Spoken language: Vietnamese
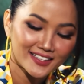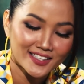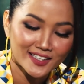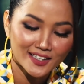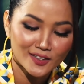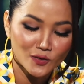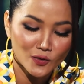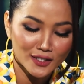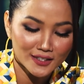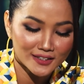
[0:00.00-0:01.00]
thiệt á
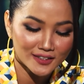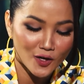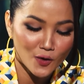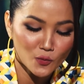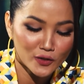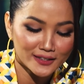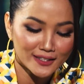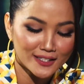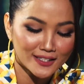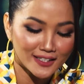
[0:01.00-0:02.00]
luôn á có muối
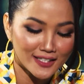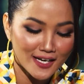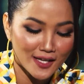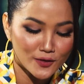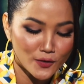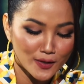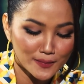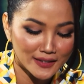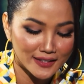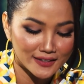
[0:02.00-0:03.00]
tây ninh ở đây là vô
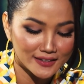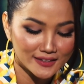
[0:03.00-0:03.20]
lắm anh ạ